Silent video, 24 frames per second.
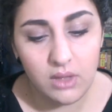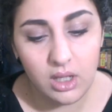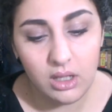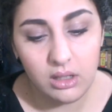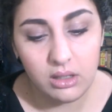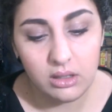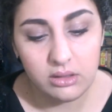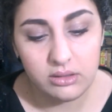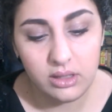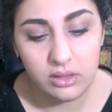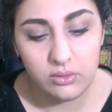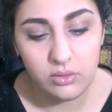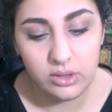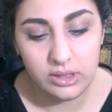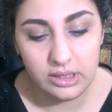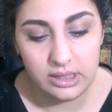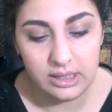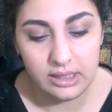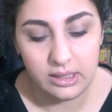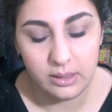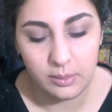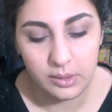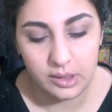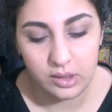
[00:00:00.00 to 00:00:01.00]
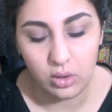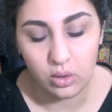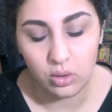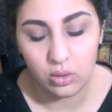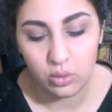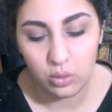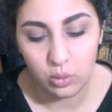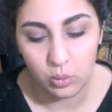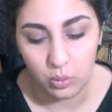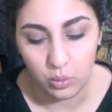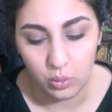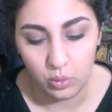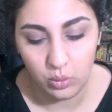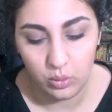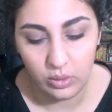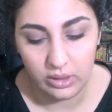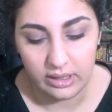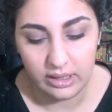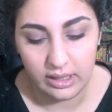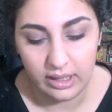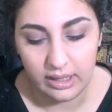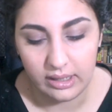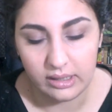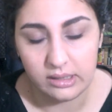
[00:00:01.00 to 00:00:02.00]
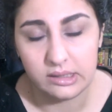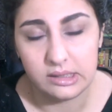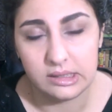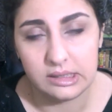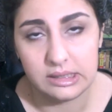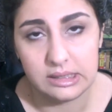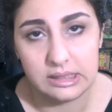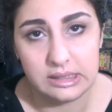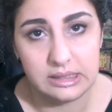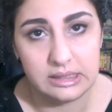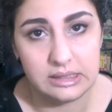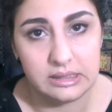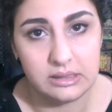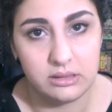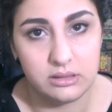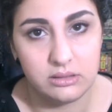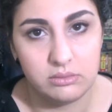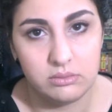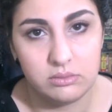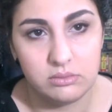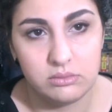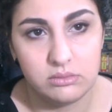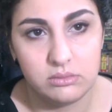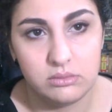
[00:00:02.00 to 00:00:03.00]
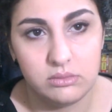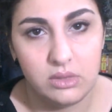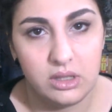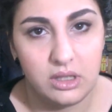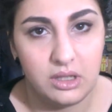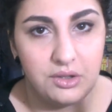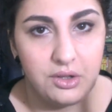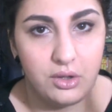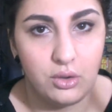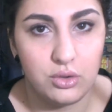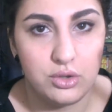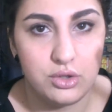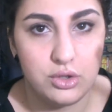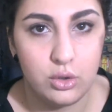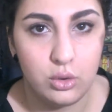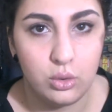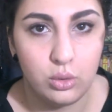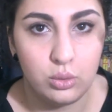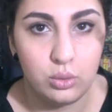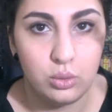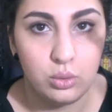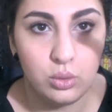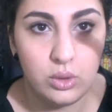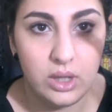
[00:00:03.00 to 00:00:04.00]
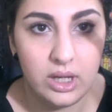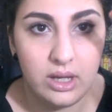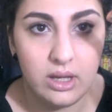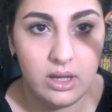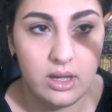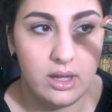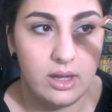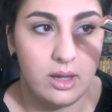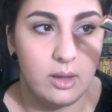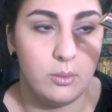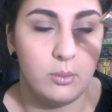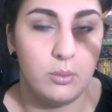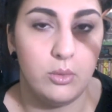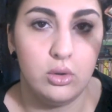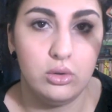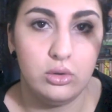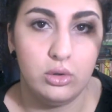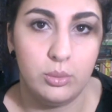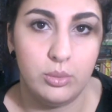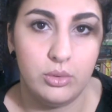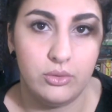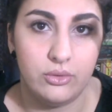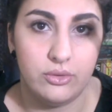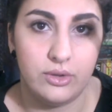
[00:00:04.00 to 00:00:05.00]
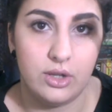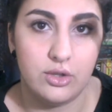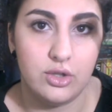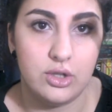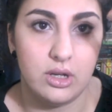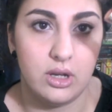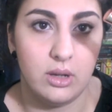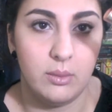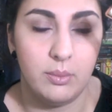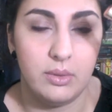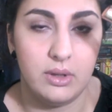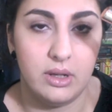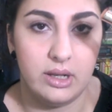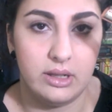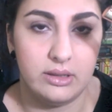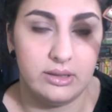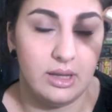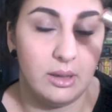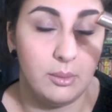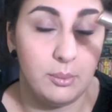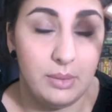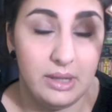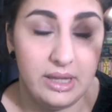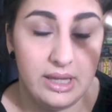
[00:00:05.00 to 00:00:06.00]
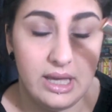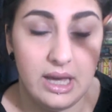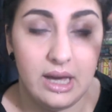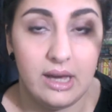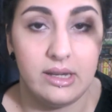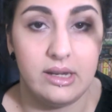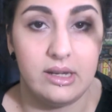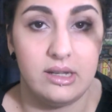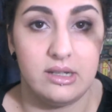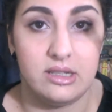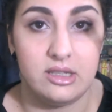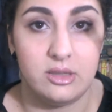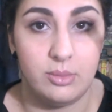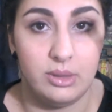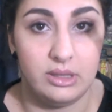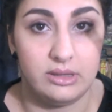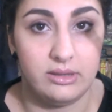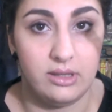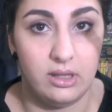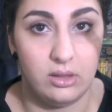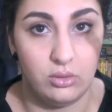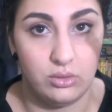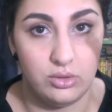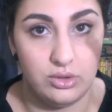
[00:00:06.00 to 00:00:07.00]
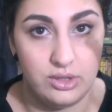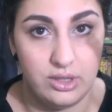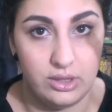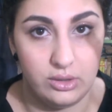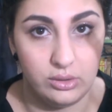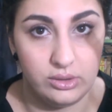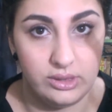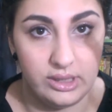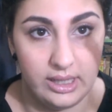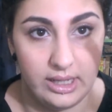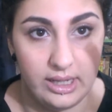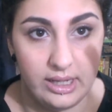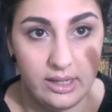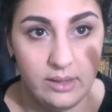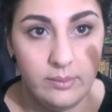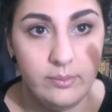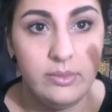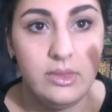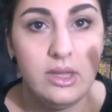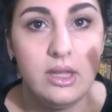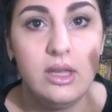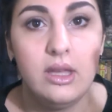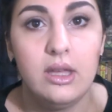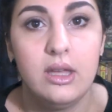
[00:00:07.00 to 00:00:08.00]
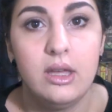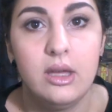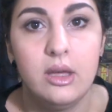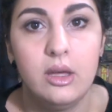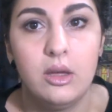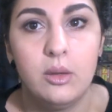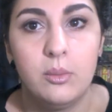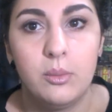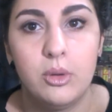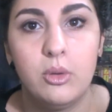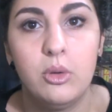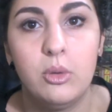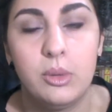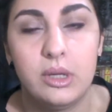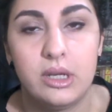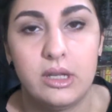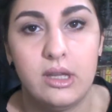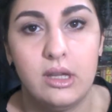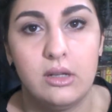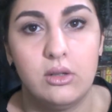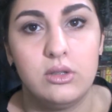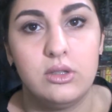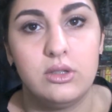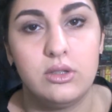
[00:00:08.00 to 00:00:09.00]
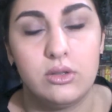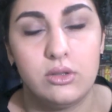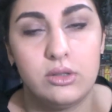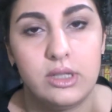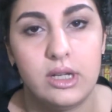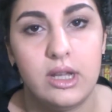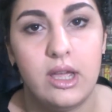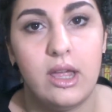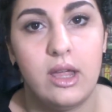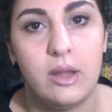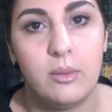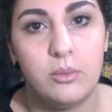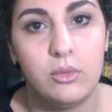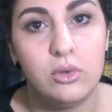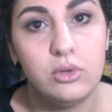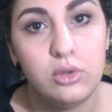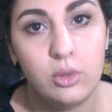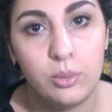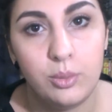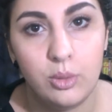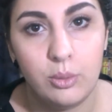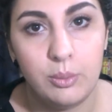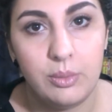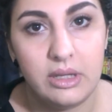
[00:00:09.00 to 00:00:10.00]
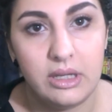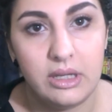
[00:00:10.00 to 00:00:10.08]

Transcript: devo dire però comunque che eh, lo 02 è molto più facile da applicare rispetto allo 03 proprio perché lo 03 è molto più